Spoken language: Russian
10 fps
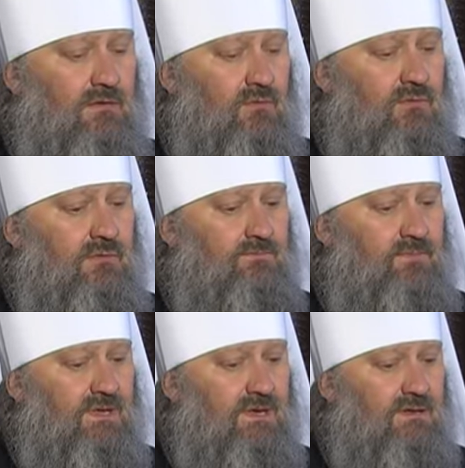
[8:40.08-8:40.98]
он
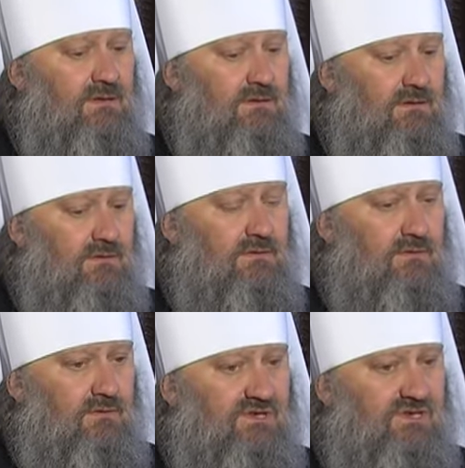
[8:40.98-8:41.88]
перед, э,
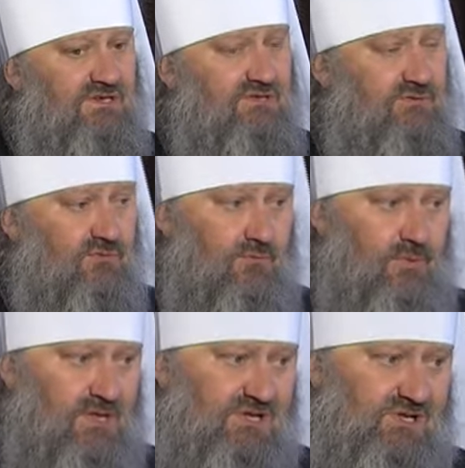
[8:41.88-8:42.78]
через
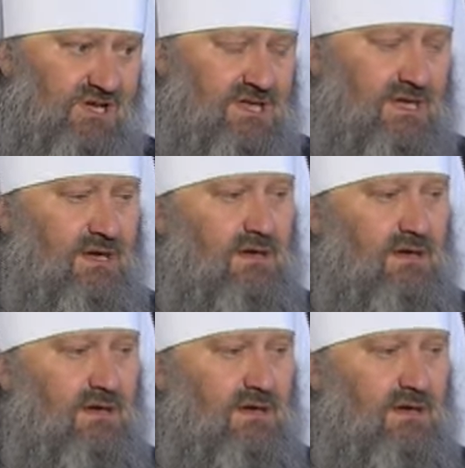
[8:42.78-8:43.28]
рукоположение –